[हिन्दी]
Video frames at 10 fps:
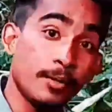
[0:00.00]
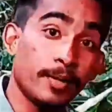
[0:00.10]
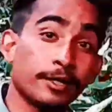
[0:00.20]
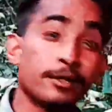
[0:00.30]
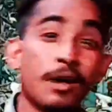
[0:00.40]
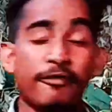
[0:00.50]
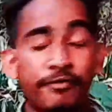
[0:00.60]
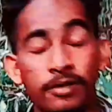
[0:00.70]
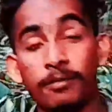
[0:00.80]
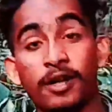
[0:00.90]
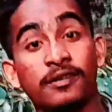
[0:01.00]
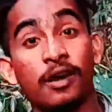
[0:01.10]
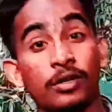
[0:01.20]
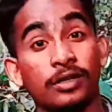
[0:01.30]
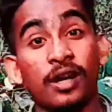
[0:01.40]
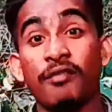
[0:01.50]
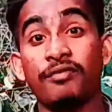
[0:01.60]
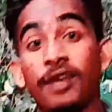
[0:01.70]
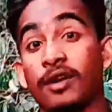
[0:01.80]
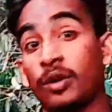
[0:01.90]
में काफ़ी मज़ा और
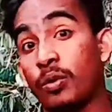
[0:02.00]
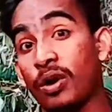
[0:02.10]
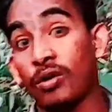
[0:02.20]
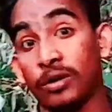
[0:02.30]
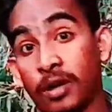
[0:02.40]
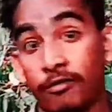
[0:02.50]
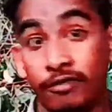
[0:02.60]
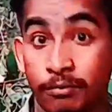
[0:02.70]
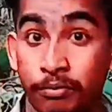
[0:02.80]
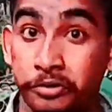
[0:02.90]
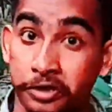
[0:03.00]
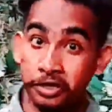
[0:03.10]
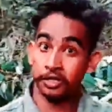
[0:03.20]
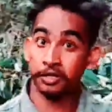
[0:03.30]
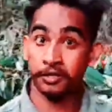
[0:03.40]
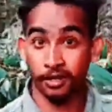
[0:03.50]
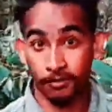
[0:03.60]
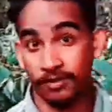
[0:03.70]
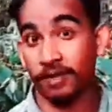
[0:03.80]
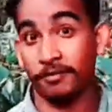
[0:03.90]
काफ़ी अनोखा और काफ़ी है
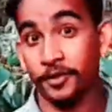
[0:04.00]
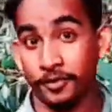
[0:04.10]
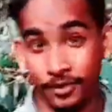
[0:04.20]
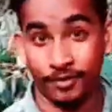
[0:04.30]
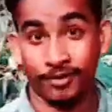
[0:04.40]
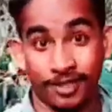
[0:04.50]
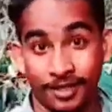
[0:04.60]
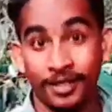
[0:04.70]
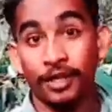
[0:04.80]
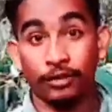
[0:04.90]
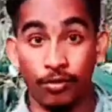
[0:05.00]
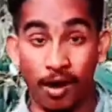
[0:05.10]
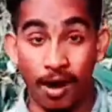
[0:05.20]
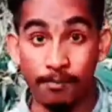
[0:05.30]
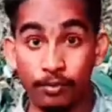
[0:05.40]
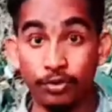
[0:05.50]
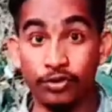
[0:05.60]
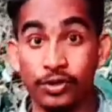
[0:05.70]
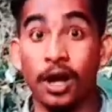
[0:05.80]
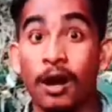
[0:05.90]
डरावना वीडियो होने वाला है तो आप लोग जो
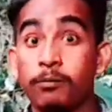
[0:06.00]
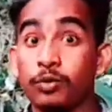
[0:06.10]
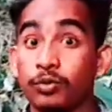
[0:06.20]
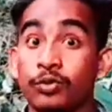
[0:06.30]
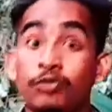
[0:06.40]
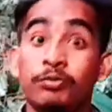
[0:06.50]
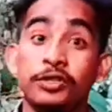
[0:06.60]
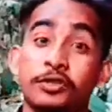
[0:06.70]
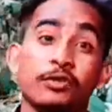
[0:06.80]
है आप लोग उस वीडियो को